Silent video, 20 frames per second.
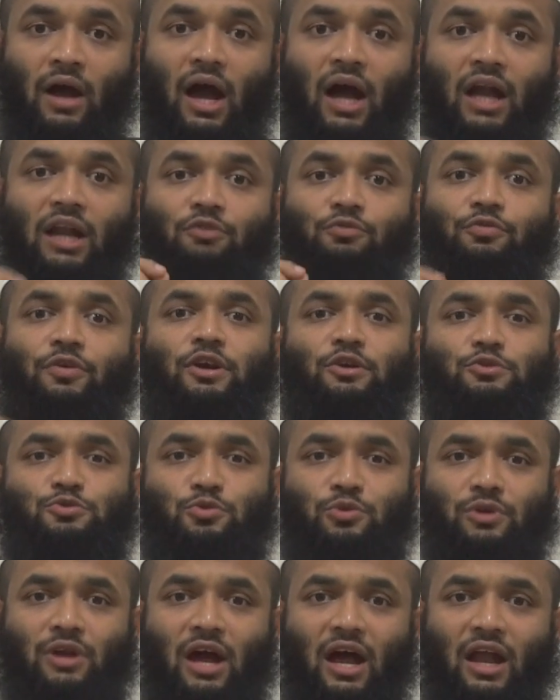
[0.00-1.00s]
அலிஃப் என்று
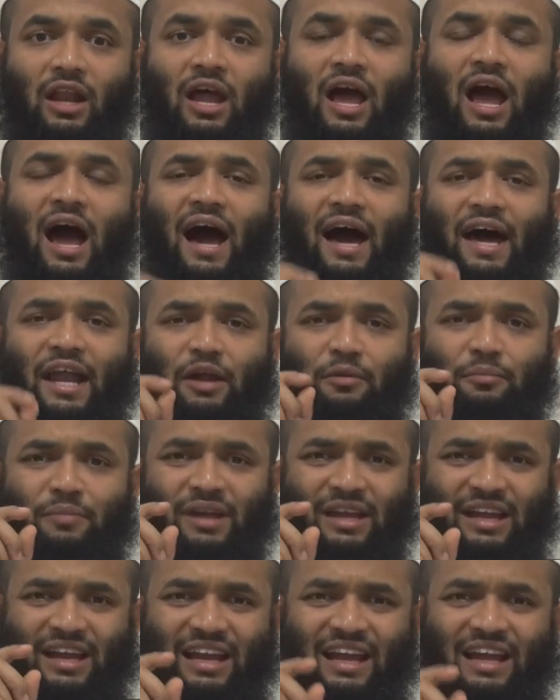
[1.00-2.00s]
சொன்னால் அரபி
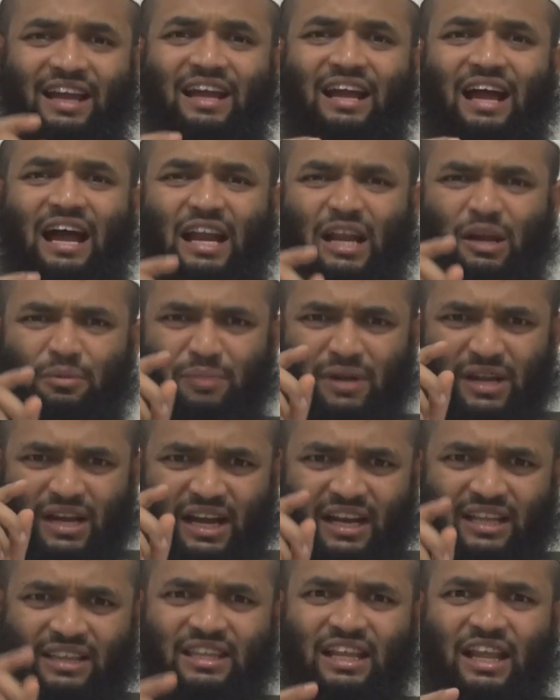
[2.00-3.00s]
இலக்கு அரபி
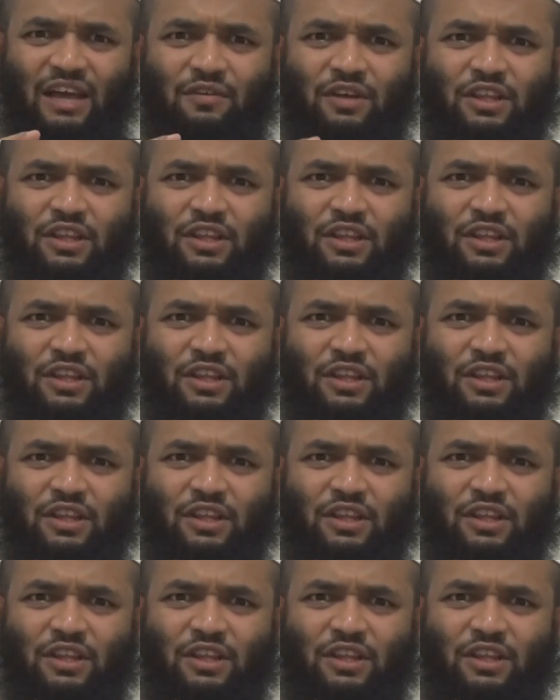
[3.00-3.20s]
எழுத்து